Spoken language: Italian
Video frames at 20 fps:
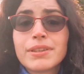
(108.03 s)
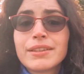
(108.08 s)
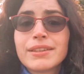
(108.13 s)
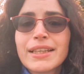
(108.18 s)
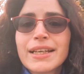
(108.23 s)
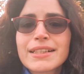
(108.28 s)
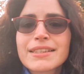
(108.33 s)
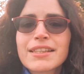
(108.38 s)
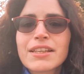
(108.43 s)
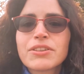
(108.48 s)

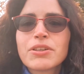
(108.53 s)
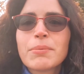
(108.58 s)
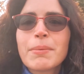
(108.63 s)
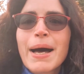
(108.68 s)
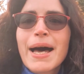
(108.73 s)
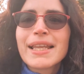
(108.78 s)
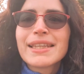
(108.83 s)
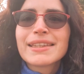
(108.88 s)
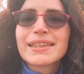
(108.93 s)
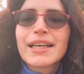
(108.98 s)
Terza
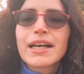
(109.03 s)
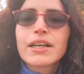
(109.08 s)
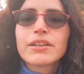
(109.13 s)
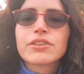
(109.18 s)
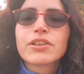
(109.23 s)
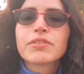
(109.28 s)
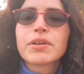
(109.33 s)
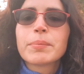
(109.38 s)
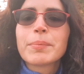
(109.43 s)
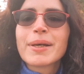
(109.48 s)
domanda,
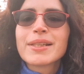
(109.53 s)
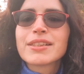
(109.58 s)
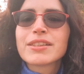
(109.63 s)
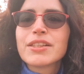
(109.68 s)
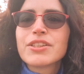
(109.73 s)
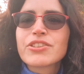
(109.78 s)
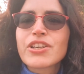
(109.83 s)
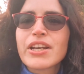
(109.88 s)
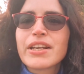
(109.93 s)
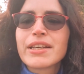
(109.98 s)
dove passi
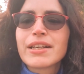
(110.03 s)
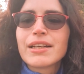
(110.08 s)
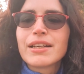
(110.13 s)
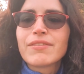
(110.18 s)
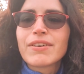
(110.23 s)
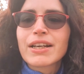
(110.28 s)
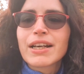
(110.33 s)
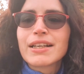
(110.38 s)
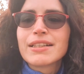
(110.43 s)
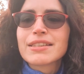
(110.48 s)
in genere le
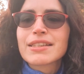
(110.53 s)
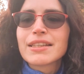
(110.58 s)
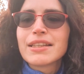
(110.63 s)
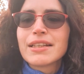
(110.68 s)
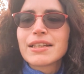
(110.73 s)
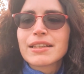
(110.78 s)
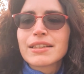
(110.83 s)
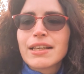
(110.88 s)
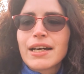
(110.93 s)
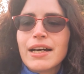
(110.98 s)
vacanze di
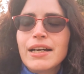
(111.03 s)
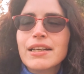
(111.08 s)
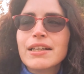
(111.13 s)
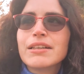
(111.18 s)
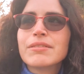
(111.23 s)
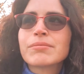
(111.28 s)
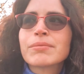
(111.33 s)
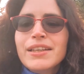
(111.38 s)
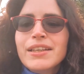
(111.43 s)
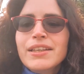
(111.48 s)

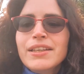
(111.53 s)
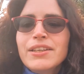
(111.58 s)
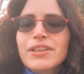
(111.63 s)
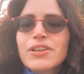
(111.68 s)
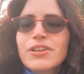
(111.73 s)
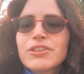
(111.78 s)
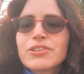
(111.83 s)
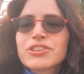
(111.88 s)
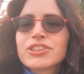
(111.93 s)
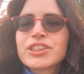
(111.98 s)
Natale?
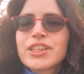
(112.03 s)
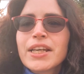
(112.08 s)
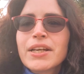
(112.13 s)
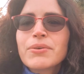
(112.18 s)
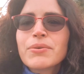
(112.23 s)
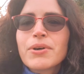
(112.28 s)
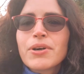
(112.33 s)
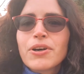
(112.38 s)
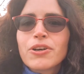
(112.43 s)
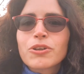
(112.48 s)
Io
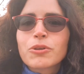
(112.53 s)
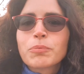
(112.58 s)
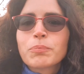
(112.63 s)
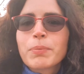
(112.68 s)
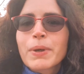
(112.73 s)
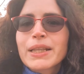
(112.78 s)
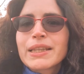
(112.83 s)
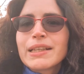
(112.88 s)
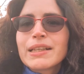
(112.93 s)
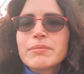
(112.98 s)
seguo, ho
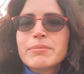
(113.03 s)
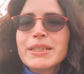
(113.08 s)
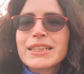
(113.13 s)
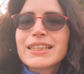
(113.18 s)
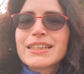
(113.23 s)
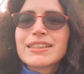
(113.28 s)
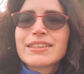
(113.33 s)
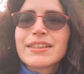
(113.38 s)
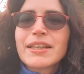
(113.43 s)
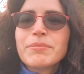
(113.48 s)

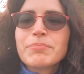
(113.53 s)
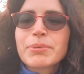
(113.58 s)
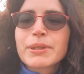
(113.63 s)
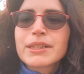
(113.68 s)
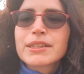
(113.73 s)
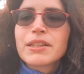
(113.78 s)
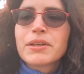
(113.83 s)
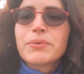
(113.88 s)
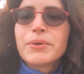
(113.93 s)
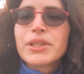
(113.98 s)
praticamente sempre
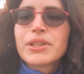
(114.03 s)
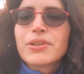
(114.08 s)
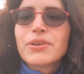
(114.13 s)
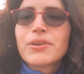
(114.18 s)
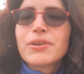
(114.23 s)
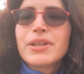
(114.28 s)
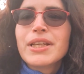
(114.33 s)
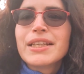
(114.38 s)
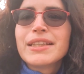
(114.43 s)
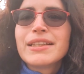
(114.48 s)

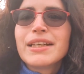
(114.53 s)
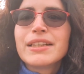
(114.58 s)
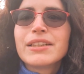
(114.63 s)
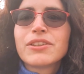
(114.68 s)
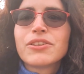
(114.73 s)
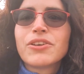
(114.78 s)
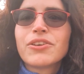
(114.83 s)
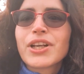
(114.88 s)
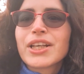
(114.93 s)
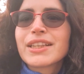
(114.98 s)
seguito il
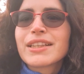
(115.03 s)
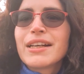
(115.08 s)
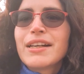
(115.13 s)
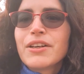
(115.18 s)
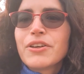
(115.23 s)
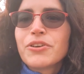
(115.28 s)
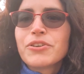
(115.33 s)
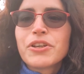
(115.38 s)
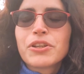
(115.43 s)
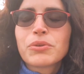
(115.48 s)
detto Natale
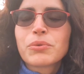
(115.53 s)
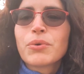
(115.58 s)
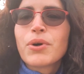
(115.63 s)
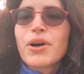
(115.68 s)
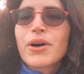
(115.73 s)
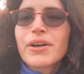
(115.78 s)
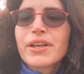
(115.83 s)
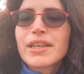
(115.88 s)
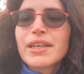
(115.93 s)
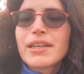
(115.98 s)
con i
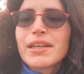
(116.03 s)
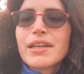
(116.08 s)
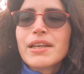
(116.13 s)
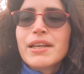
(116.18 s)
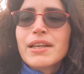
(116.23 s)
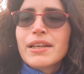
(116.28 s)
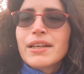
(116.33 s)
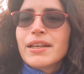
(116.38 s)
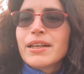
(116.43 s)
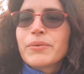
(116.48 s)
tuoi
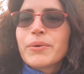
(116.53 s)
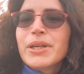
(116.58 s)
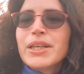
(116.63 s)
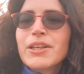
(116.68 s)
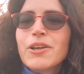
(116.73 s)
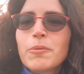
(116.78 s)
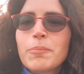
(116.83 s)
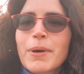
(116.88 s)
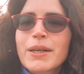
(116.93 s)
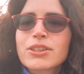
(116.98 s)
e quindi
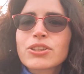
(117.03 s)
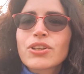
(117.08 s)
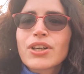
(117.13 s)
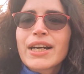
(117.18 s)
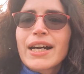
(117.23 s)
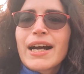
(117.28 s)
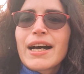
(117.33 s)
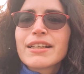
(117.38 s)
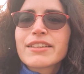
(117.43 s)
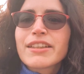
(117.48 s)
lo passo a
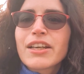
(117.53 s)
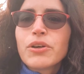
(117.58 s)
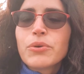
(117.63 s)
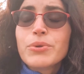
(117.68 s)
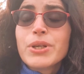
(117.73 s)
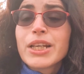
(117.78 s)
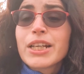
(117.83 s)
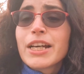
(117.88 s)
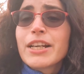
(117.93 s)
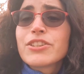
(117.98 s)
casa,
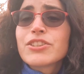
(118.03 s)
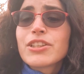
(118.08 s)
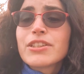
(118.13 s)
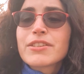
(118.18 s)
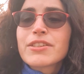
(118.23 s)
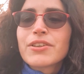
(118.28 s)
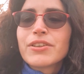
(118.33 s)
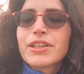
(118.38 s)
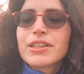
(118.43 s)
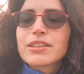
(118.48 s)
l'unica
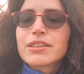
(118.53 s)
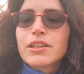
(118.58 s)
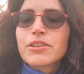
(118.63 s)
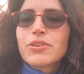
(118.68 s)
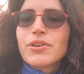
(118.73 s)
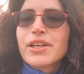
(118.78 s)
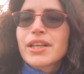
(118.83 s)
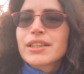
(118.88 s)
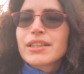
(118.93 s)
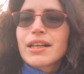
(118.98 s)
eccezione è stato
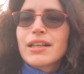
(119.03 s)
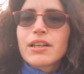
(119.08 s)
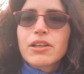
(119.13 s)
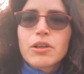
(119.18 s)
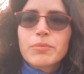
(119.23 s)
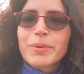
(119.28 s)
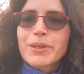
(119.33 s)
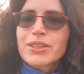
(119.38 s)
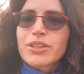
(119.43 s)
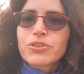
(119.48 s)
il Natale che
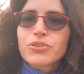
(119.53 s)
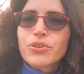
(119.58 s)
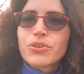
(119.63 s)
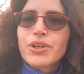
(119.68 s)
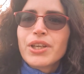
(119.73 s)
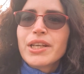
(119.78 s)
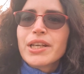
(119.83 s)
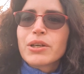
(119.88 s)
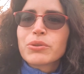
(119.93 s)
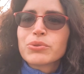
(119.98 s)
ho passato
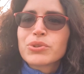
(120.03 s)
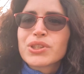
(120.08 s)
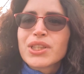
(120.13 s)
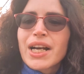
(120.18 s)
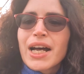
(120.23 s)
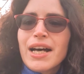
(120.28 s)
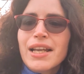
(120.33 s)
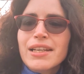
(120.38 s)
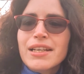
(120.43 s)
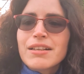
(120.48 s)
in
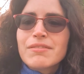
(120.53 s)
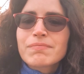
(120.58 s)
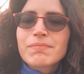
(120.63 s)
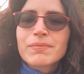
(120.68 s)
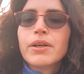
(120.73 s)
Australia.